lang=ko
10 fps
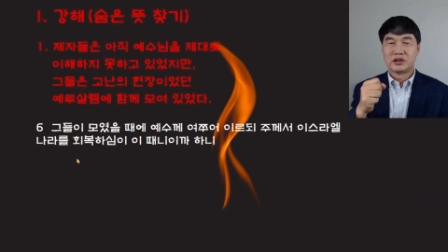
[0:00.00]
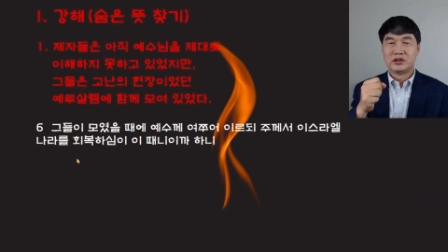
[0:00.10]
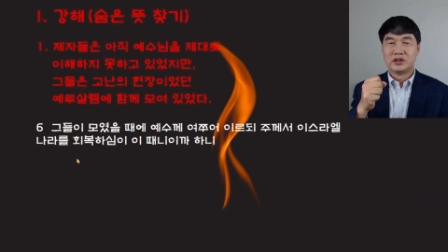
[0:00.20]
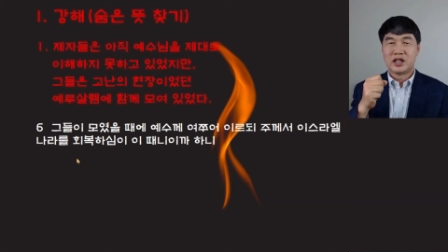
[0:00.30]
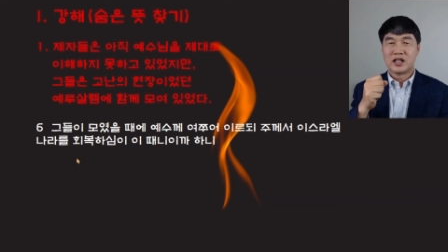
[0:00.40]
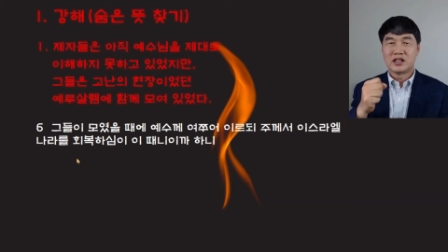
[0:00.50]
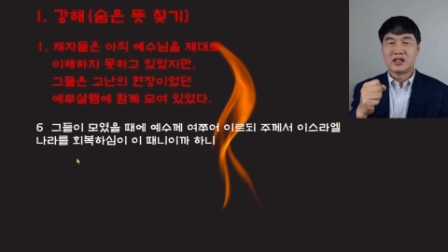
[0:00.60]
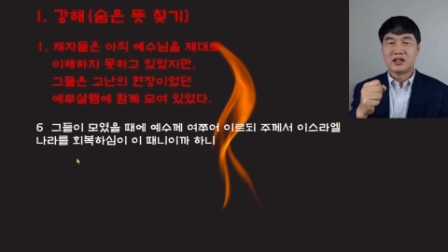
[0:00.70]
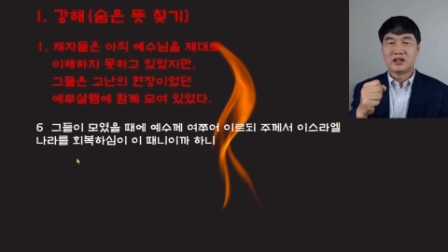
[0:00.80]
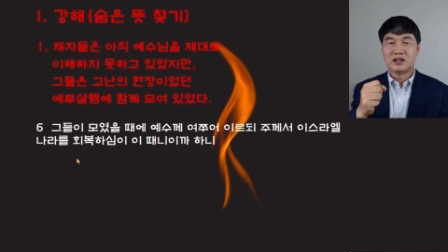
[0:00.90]
그
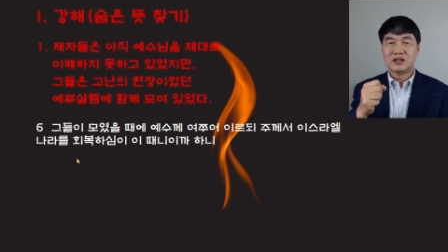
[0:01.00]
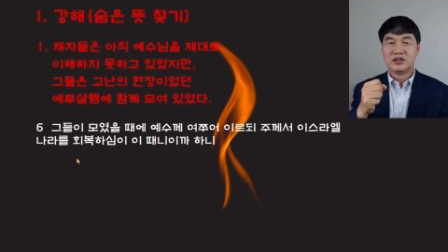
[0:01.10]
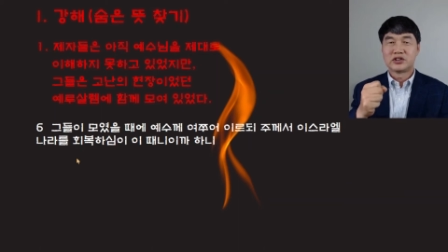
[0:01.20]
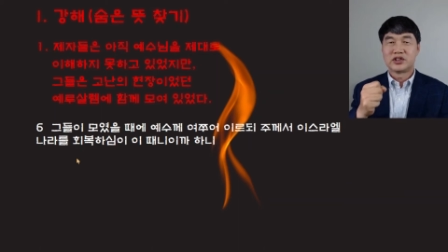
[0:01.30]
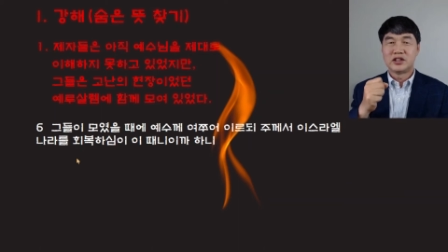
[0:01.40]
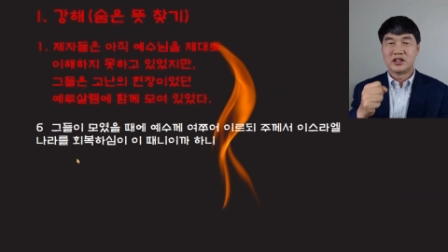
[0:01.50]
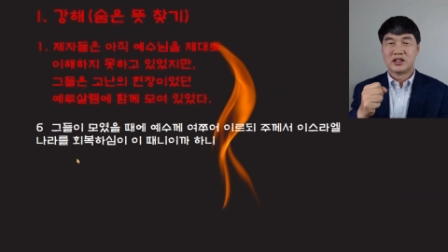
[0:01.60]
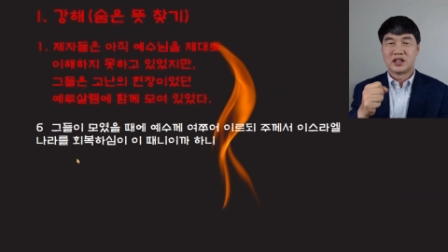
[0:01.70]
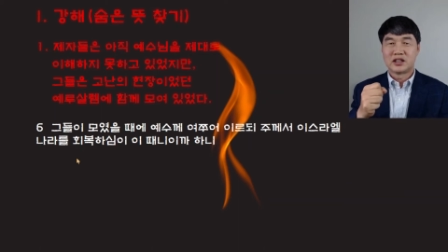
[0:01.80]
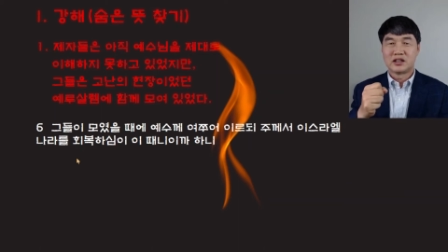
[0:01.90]
나라를
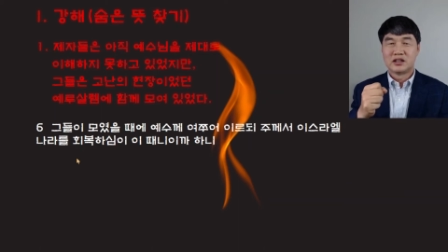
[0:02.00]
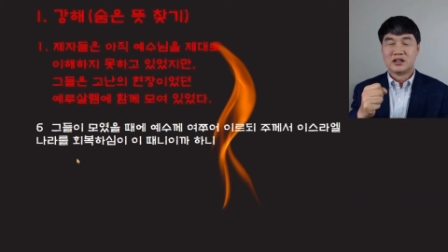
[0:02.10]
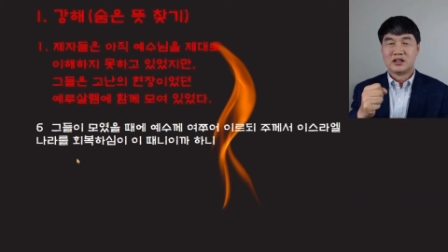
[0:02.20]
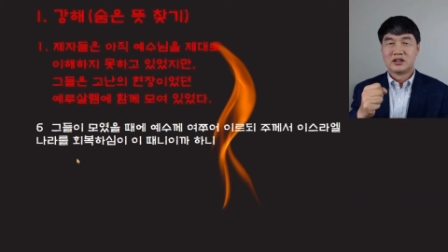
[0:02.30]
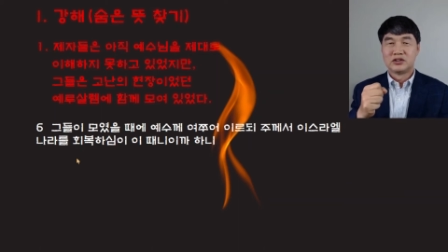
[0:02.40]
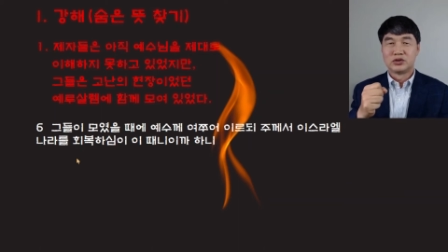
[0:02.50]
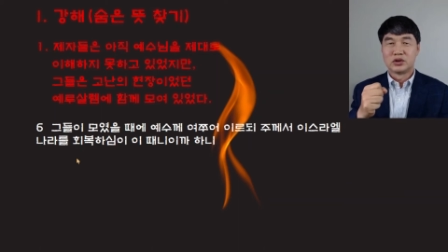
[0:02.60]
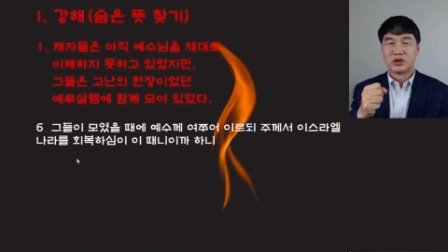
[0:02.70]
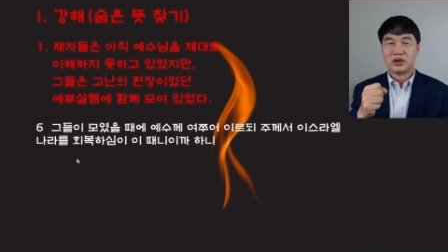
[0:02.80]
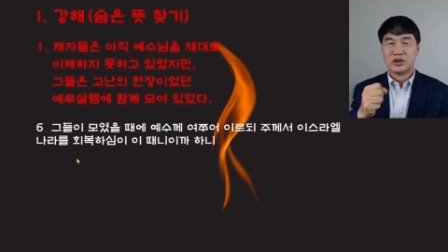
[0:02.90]
역사적인 나라 그죠?